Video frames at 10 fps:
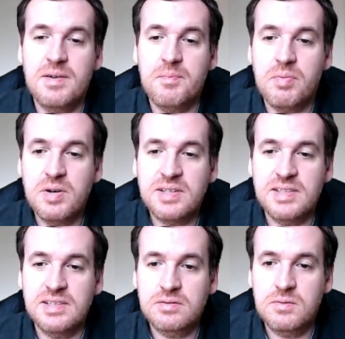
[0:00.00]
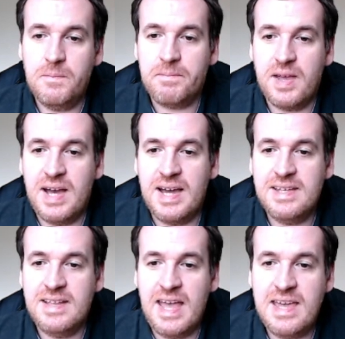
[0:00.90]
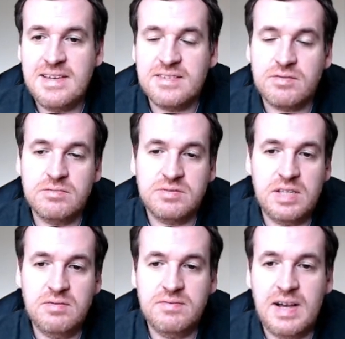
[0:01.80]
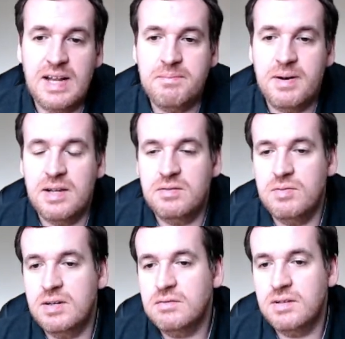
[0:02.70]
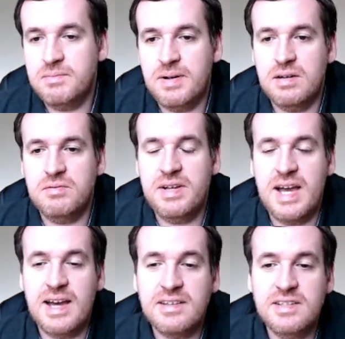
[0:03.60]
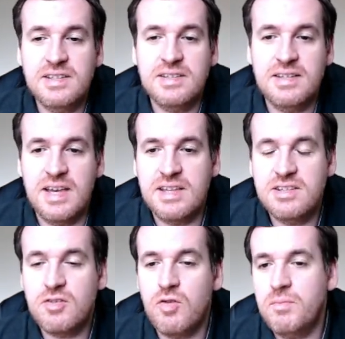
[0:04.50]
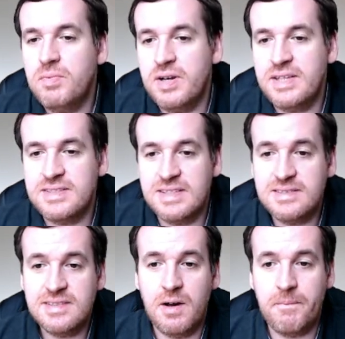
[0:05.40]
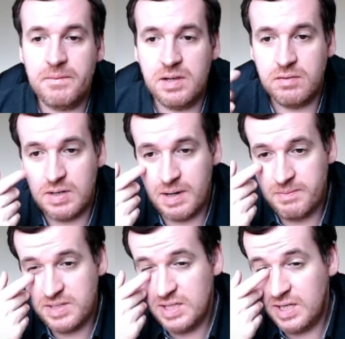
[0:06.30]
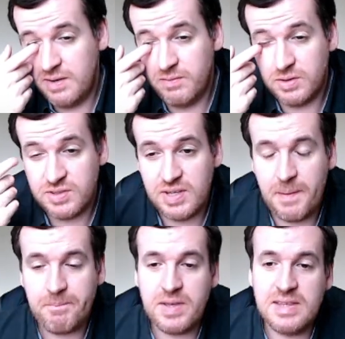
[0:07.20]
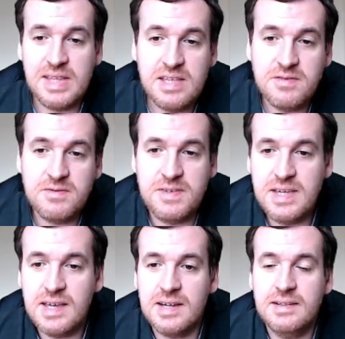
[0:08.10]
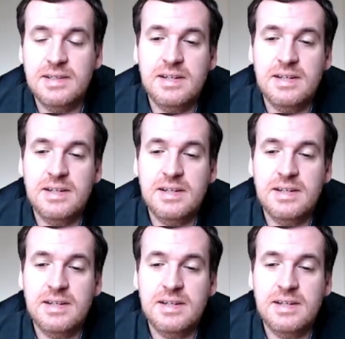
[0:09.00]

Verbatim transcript: Portanto, a ideia, esse conceito vale para o Angular e para o React, é de componentização. Então, à medida que você identifica